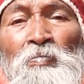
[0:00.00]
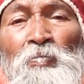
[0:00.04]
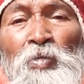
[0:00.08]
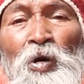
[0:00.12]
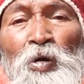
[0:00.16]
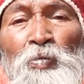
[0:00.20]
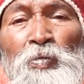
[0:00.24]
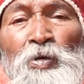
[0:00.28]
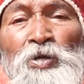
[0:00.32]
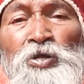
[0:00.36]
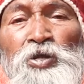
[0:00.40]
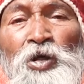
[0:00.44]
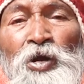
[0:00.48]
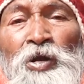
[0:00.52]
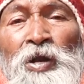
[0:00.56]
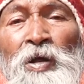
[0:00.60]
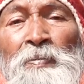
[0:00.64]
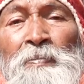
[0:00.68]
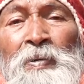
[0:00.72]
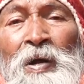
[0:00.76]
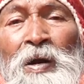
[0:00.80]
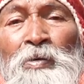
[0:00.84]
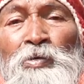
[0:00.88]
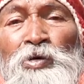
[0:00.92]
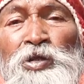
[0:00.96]
পর্বতকন্যা
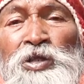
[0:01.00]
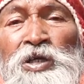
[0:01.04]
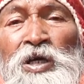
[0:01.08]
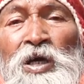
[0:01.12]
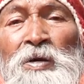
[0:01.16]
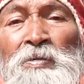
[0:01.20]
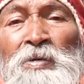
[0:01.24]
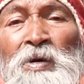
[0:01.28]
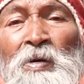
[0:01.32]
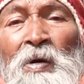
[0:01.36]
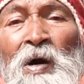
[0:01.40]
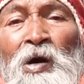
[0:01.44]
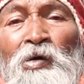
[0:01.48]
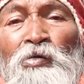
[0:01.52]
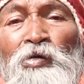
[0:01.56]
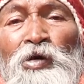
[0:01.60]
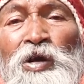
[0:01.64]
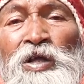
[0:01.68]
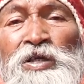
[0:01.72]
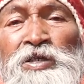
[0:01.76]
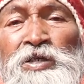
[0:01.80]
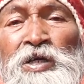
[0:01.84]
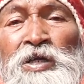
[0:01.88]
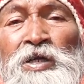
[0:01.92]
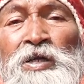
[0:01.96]
পার্বতীকে বিবাহ
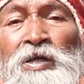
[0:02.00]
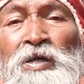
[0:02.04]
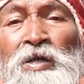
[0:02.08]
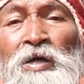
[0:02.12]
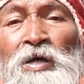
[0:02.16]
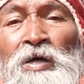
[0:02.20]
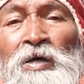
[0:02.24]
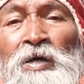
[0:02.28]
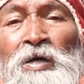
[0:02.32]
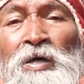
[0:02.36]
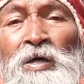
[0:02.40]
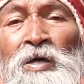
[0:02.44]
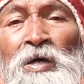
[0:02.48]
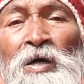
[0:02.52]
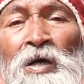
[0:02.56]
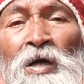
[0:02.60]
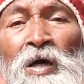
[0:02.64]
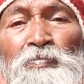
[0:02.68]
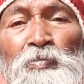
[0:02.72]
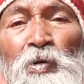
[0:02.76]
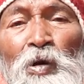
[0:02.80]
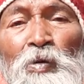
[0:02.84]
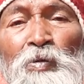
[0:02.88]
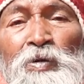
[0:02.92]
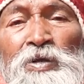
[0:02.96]
করেছেন
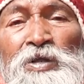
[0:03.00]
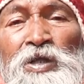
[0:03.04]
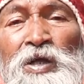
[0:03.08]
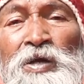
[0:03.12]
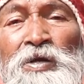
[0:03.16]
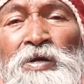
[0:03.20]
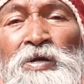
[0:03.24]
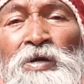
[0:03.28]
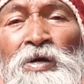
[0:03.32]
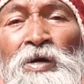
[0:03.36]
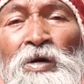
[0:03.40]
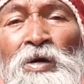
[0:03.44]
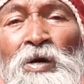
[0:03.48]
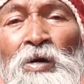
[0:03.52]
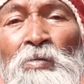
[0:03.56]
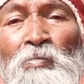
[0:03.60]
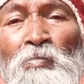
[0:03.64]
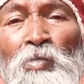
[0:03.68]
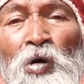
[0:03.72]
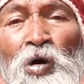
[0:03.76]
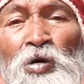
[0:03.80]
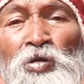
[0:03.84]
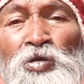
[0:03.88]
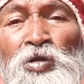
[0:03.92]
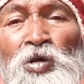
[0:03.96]
পর্বতের
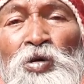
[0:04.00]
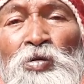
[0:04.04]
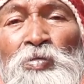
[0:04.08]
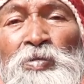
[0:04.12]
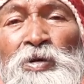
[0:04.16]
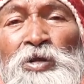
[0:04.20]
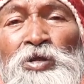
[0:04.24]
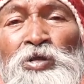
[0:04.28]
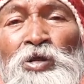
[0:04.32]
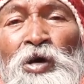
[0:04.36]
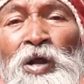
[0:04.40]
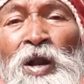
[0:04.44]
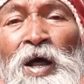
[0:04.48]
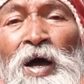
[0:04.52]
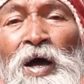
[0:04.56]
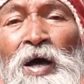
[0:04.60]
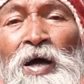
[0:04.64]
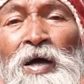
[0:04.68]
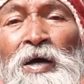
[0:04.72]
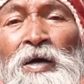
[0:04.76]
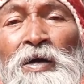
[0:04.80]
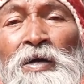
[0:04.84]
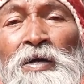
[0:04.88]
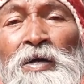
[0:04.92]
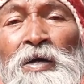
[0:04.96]
ভক্তবৃন্দরা
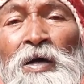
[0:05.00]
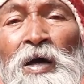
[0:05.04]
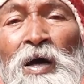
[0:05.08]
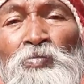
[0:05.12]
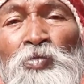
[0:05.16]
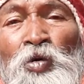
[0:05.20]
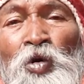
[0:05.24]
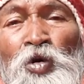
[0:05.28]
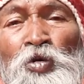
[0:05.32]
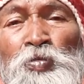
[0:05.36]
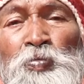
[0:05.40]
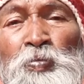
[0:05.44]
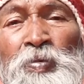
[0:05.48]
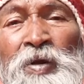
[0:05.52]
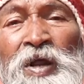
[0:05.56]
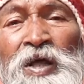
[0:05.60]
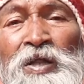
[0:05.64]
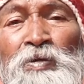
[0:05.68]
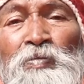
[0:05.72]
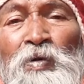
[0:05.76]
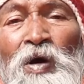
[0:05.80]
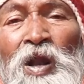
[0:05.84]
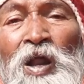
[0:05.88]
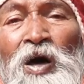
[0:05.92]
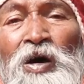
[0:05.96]
ভূত
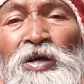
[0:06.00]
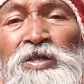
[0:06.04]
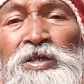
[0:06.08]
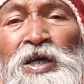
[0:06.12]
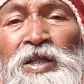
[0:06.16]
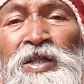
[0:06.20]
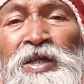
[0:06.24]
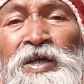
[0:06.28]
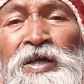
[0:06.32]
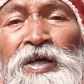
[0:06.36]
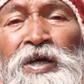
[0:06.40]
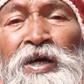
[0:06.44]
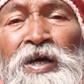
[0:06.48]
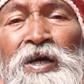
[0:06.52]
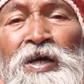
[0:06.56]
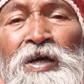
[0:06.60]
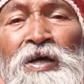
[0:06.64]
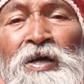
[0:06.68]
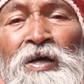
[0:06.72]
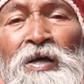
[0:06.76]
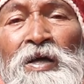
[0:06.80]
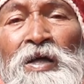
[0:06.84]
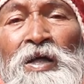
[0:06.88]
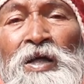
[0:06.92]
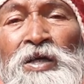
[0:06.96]
প্রেত বলা হয় যাদেরকে
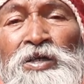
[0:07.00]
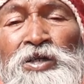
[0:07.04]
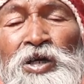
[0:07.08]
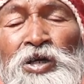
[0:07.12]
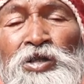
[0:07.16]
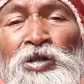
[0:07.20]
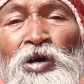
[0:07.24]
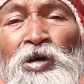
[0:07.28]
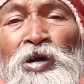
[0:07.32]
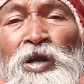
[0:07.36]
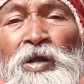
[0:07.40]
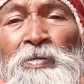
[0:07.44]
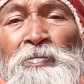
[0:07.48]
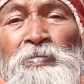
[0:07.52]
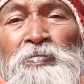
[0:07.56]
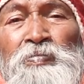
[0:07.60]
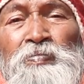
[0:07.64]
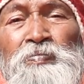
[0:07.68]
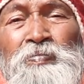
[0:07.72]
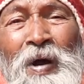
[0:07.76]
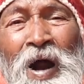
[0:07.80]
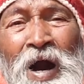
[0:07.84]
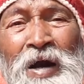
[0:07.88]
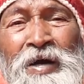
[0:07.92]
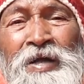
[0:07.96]
সেই ধরনের
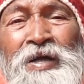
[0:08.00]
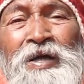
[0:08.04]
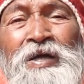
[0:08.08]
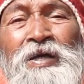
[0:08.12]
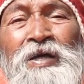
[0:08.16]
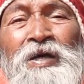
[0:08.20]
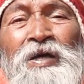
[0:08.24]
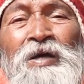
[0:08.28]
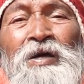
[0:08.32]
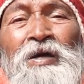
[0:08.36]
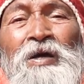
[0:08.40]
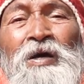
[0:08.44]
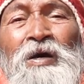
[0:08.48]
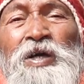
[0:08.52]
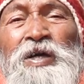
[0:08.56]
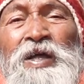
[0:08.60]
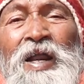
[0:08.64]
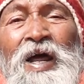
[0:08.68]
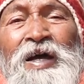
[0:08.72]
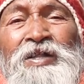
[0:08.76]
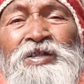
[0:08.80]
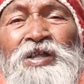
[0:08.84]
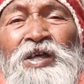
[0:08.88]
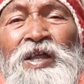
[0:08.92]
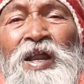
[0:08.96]
পাহাড়ি
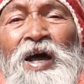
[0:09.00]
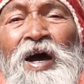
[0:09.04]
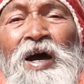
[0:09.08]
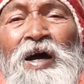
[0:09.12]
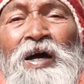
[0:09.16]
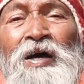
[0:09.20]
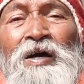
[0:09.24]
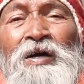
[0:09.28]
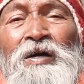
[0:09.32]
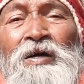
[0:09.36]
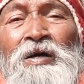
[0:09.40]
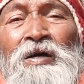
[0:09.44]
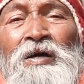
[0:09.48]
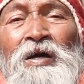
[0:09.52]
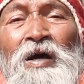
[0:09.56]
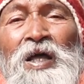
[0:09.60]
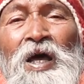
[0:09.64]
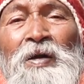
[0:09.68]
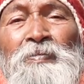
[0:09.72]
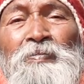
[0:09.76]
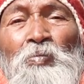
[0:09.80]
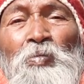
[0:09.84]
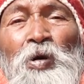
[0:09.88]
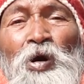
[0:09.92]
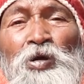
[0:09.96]
কিরাতিরা
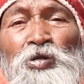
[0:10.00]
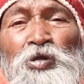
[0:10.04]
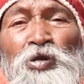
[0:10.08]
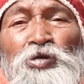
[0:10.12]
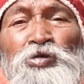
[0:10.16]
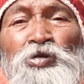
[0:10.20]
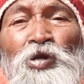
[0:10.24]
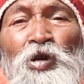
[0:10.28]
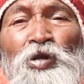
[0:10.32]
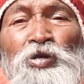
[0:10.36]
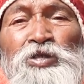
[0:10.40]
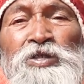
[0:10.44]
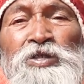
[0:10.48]
তার ভক্ত ছিল